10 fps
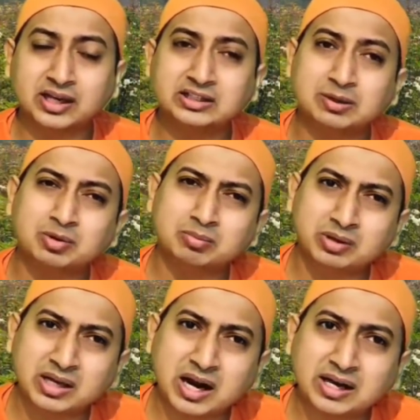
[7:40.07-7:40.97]
ঠিক যেমন
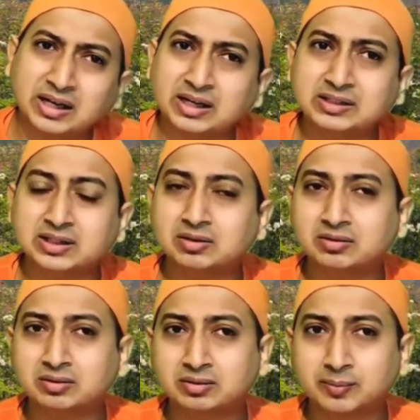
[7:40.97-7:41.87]
মীরা রেঙে গিয়েছিল
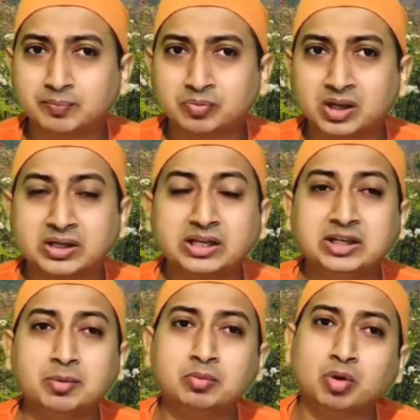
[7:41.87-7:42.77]
ঠিক
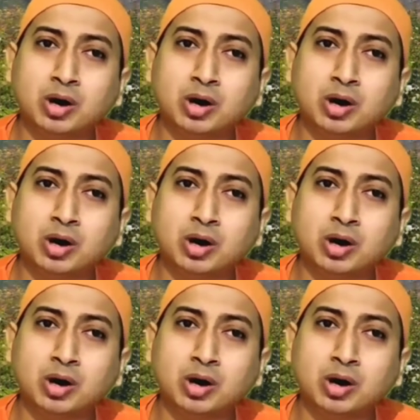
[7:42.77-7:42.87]
যেমন